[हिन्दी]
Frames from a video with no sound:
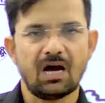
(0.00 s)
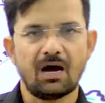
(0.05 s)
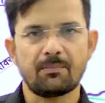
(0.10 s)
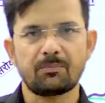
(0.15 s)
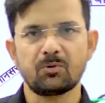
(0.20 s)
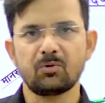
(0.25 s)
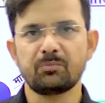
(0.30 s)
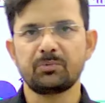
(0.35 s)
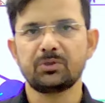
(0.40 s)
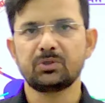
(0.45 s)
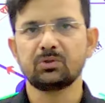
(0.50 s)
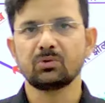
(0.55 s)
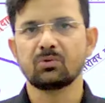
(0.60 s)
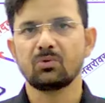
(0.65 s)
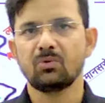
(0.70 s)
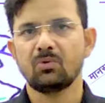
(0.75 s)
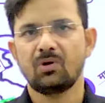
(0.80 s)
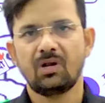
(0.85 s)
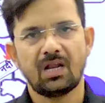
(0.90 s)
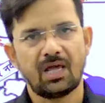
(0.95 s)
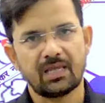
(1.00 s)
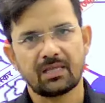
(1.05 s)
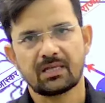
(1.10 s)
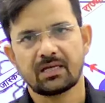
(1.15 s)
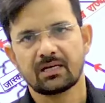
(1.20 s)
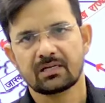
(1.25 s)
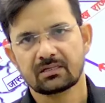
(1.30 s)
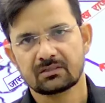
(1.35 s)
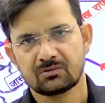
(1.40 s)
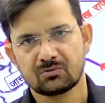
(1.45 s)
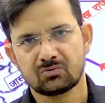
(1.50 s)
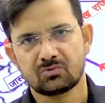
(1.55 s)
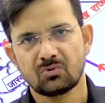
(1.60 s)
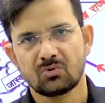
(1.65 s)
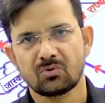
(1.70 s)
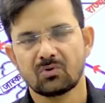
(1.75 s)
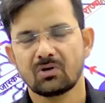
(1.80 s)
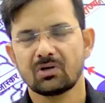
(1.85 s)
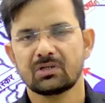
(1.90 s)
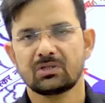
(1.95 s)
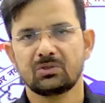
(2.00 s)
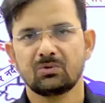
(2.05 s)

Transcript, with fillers: आप लोग वीडियो को लाइक कर जो लोग न